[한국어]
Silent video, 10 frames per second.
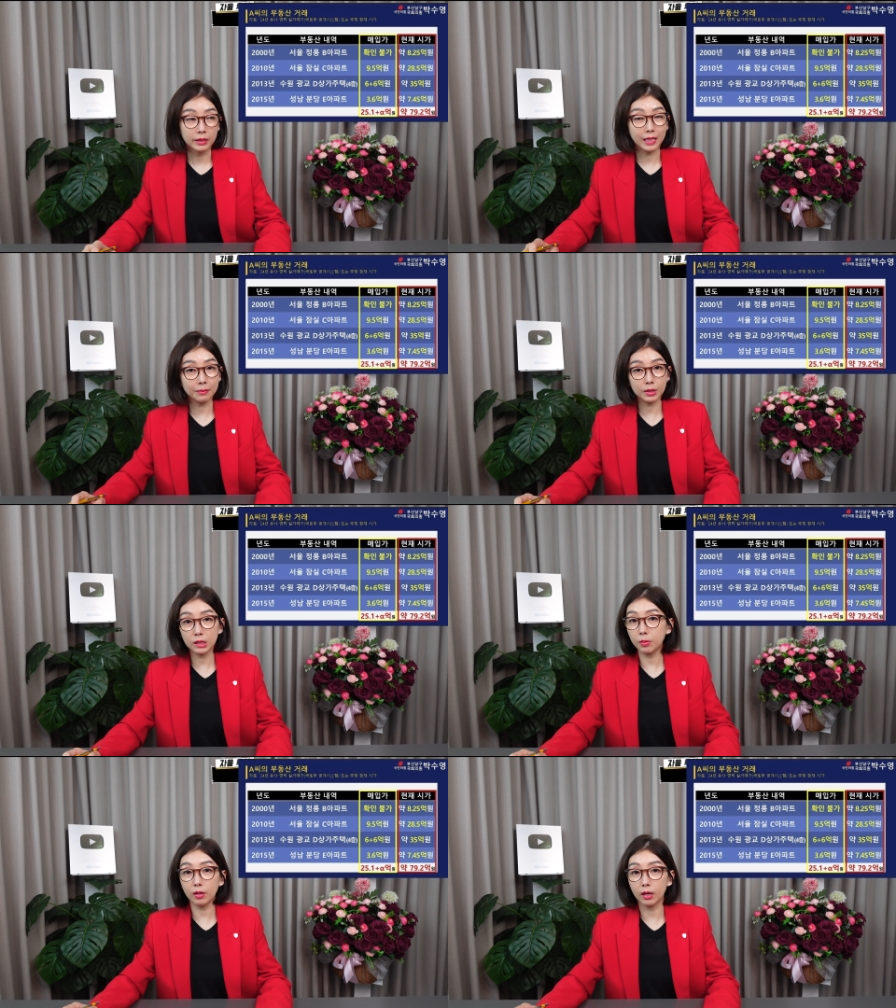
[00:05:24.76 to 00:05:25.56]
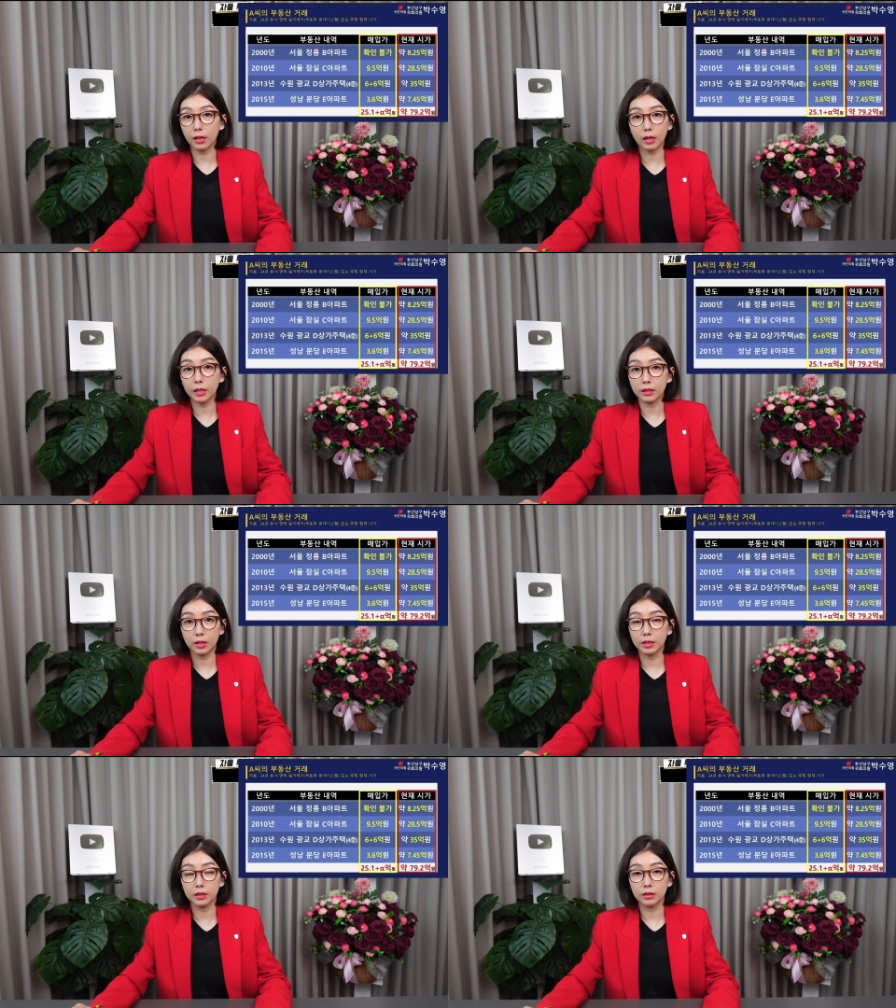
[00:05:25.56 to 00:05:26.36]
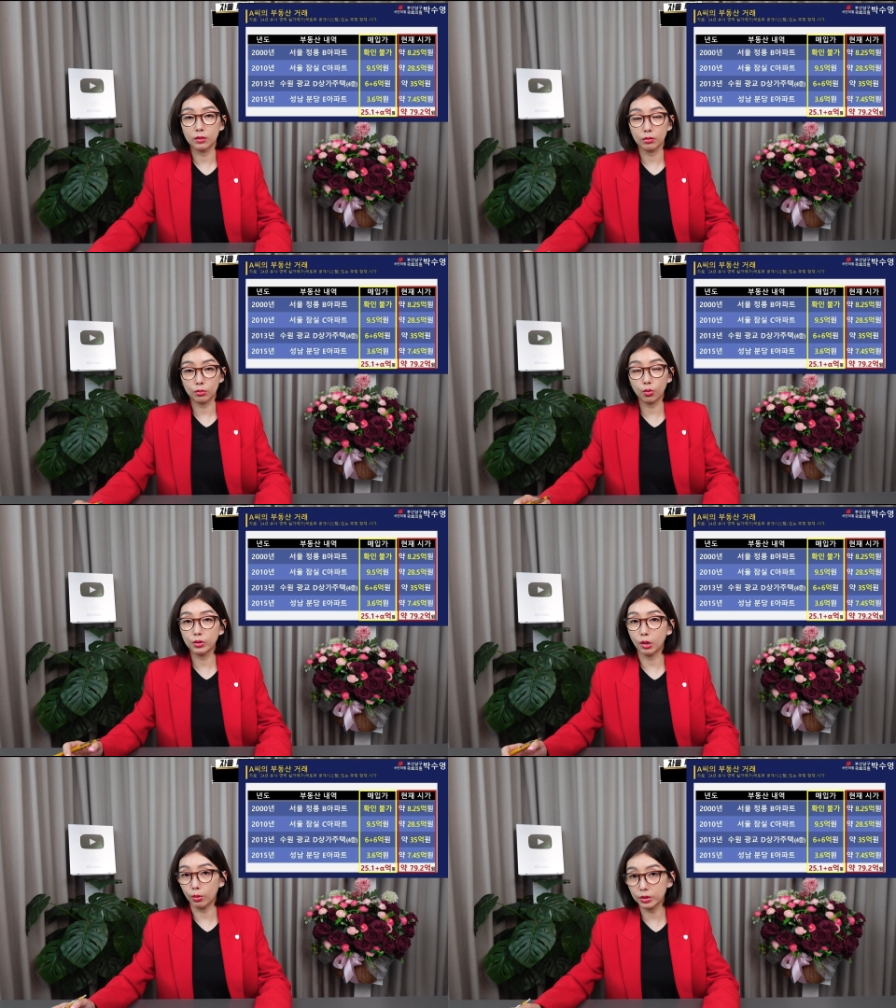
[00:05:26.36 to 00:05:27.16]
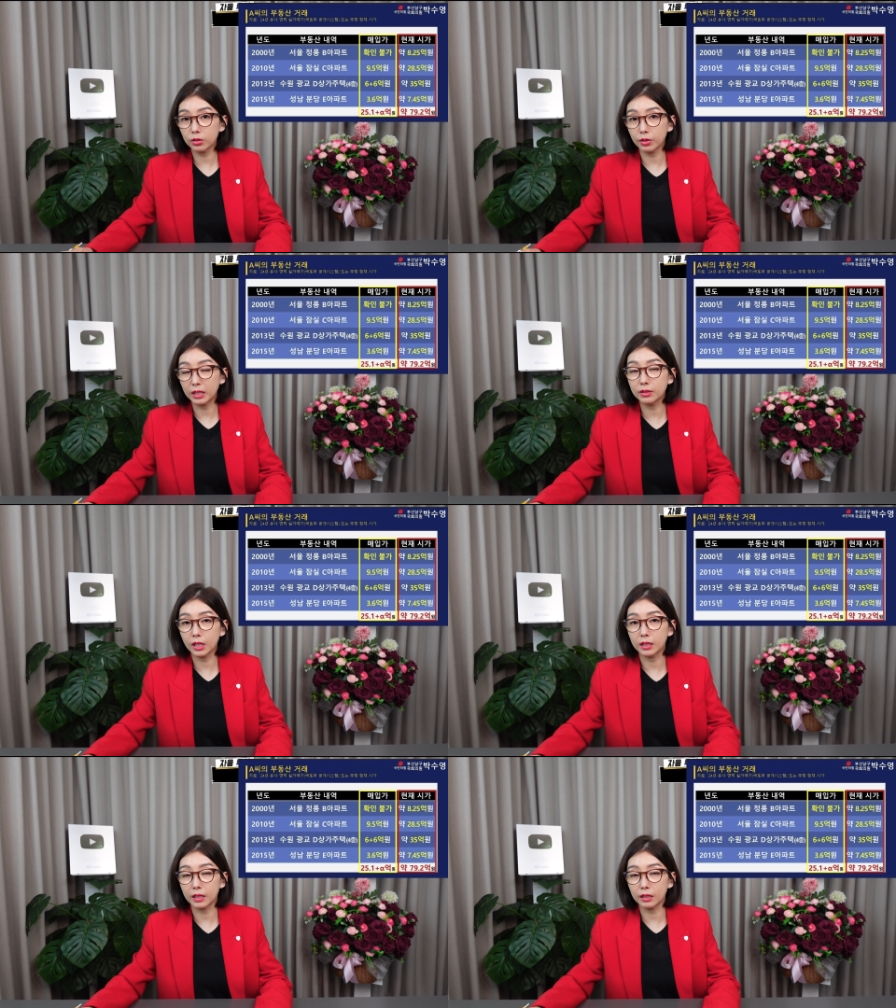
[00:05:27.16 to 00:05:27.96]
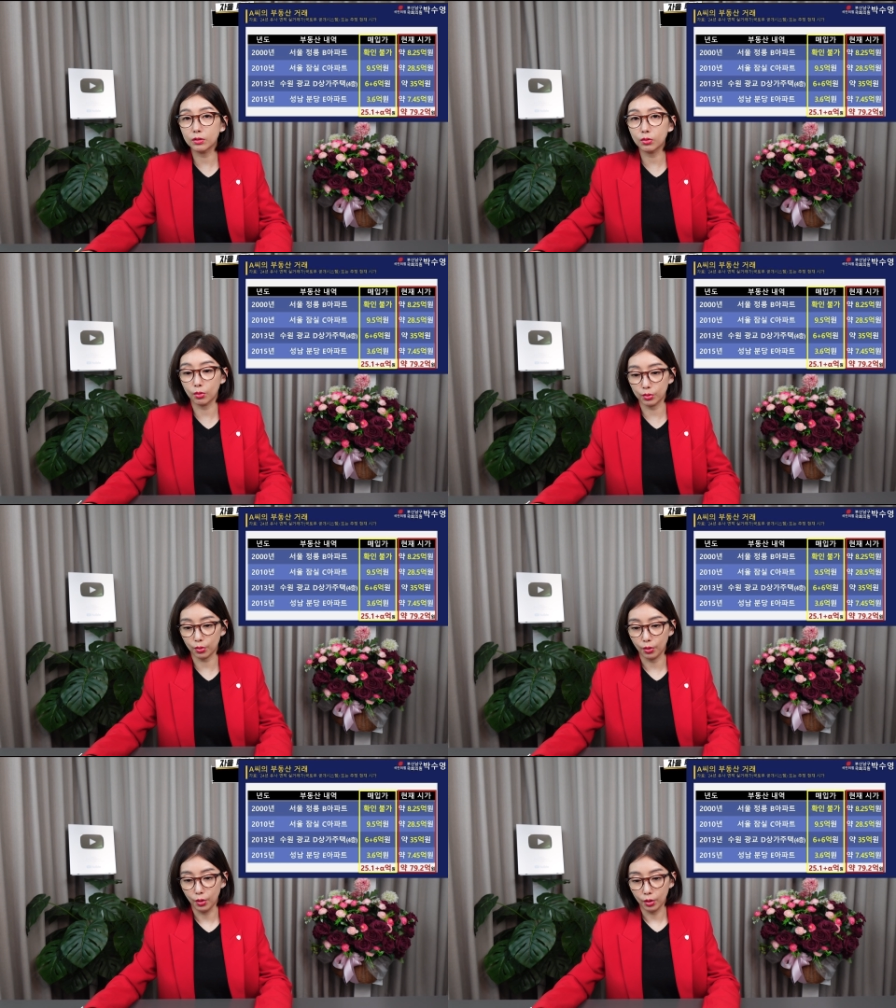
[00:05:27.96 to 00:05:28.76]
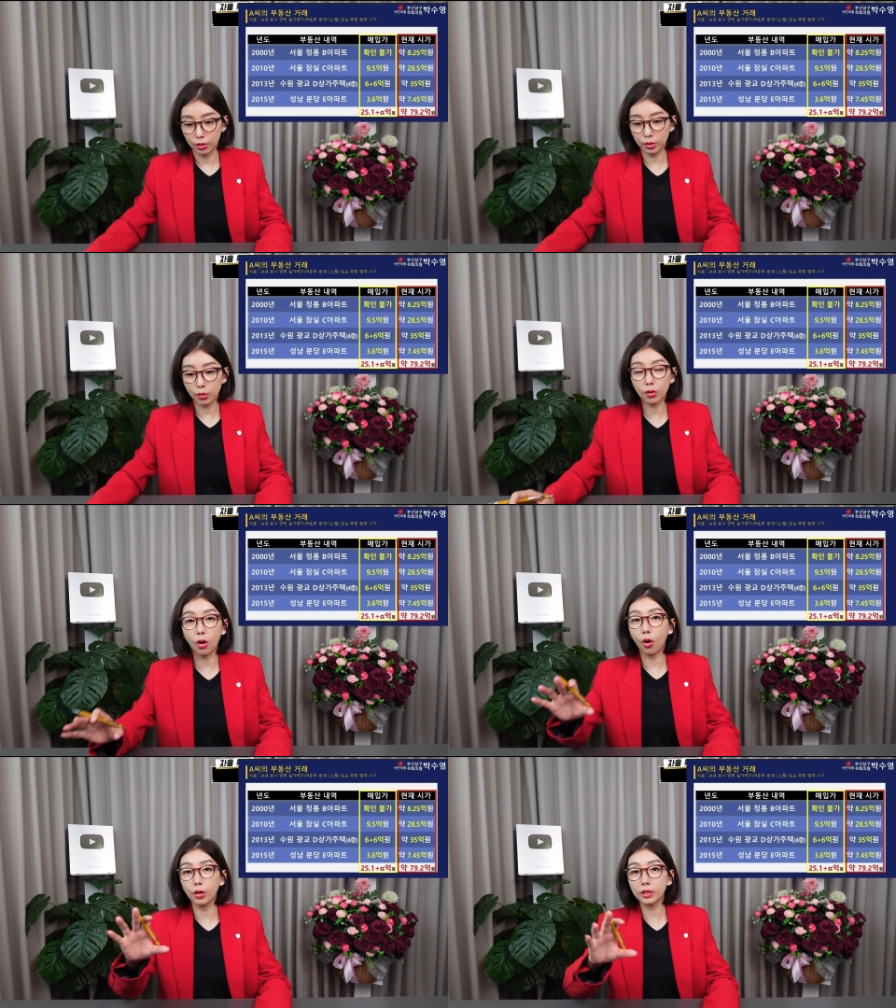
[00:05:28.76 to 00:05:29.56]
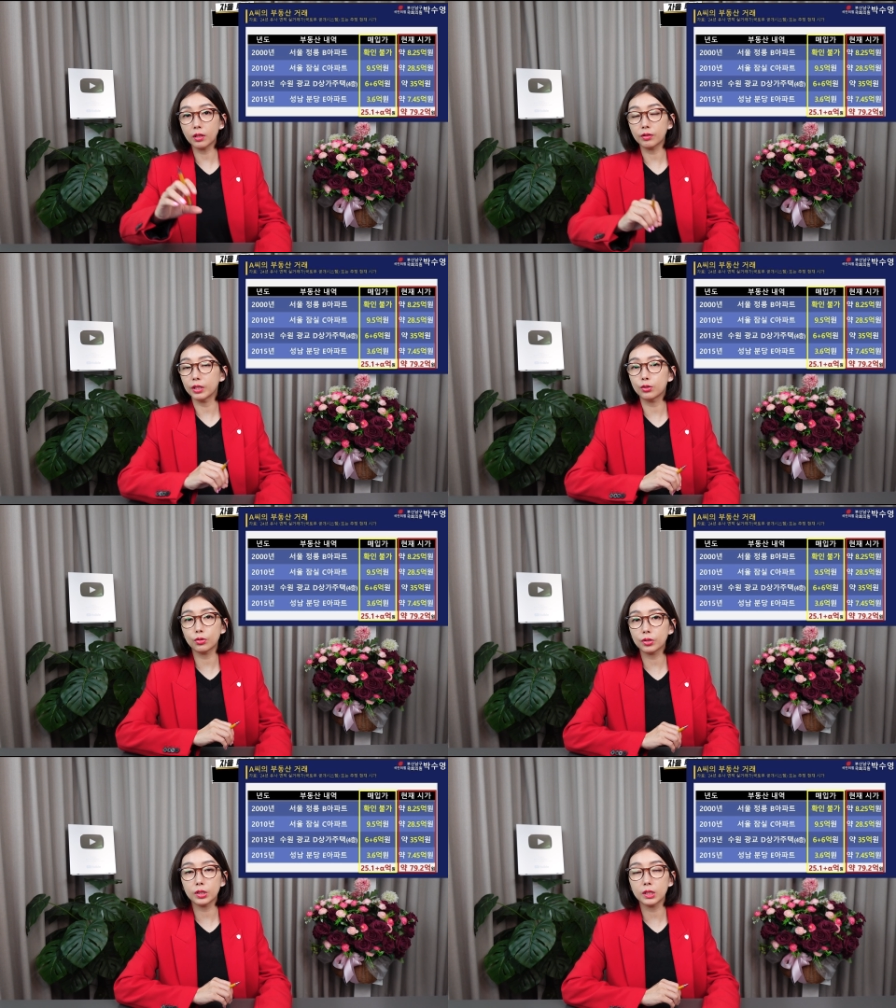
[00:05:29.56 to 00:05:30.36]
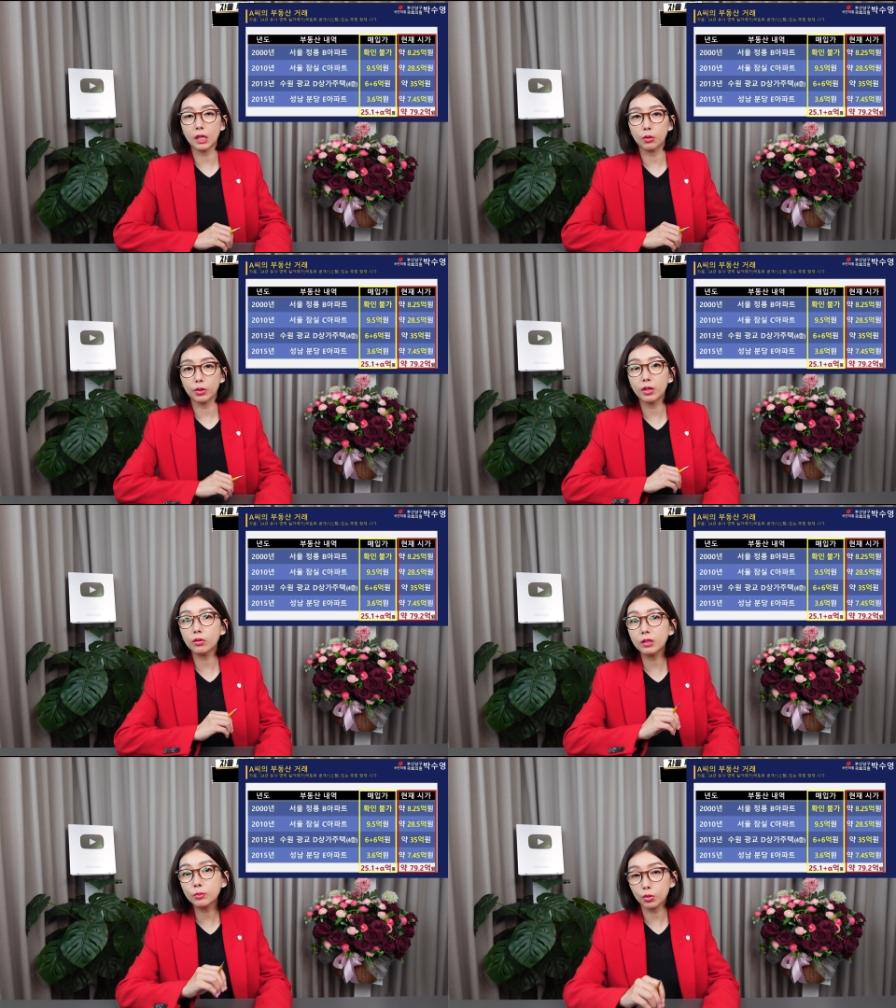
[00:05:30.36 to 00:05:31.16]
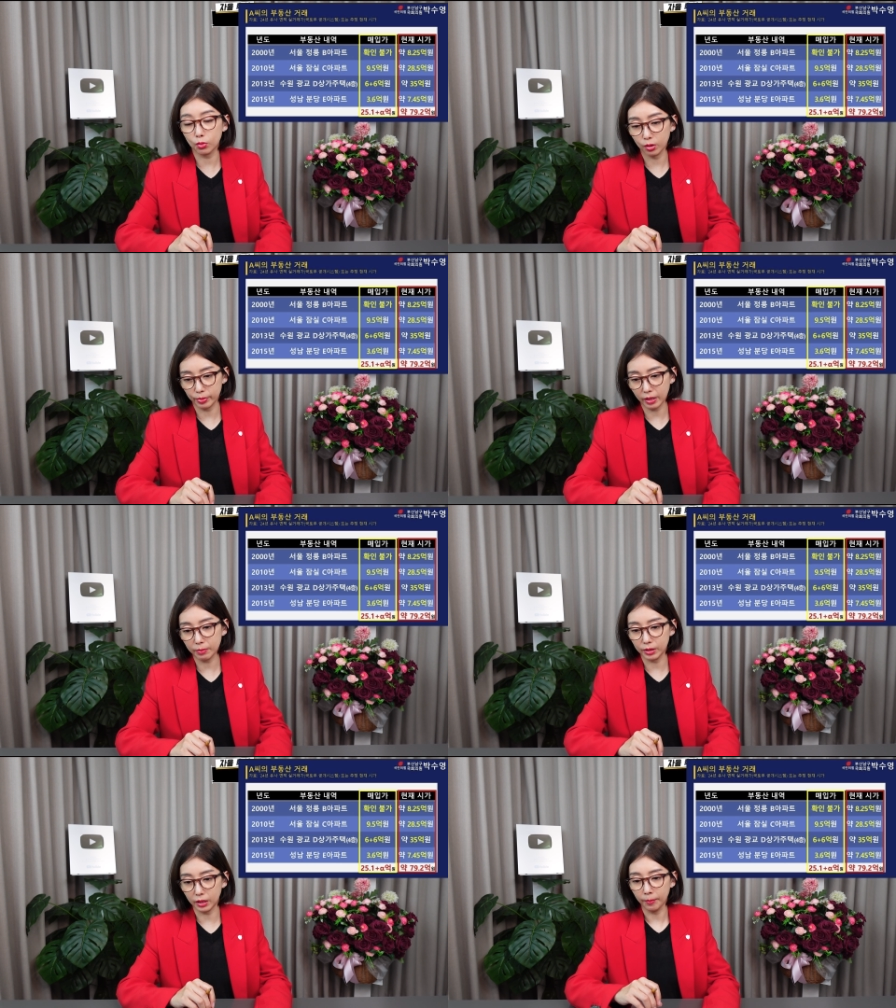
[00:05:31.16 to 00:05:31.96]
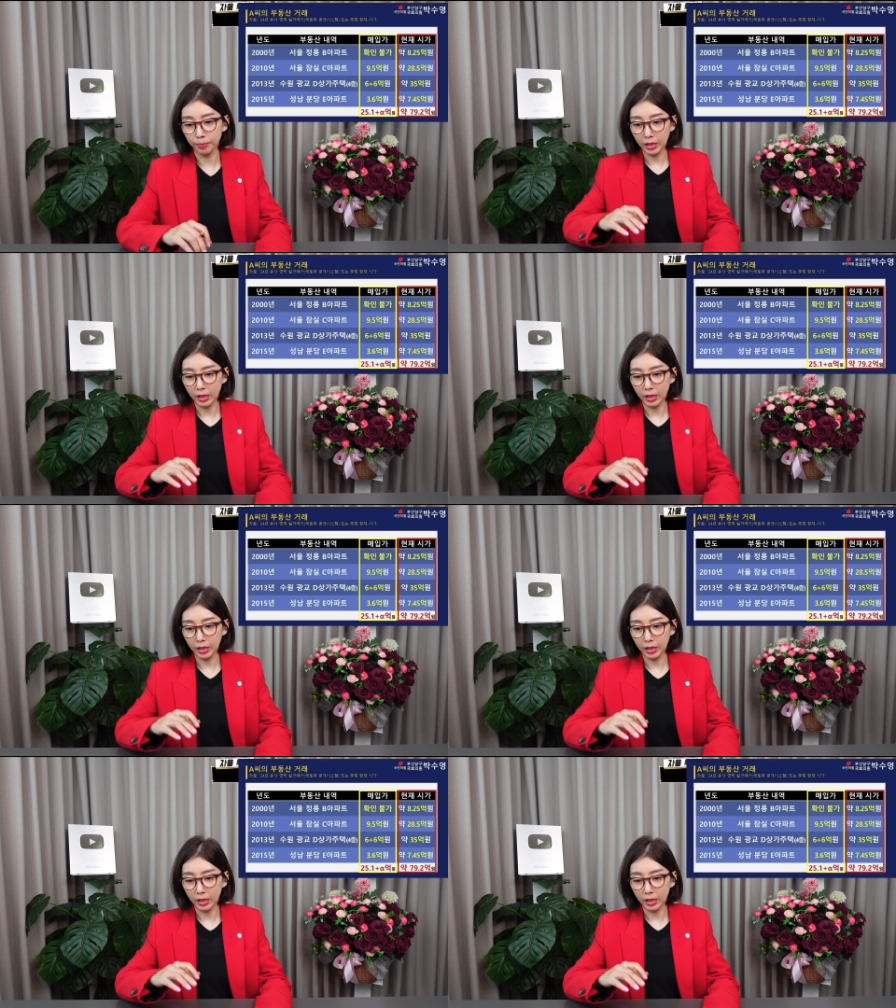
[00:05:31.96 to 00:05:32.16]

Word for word: 30억 가까이 되는 돈이 어디서 났냐라는 거죠. 그리고 거의 다 대출 끼지 않고 현금으로 구입을 합니다.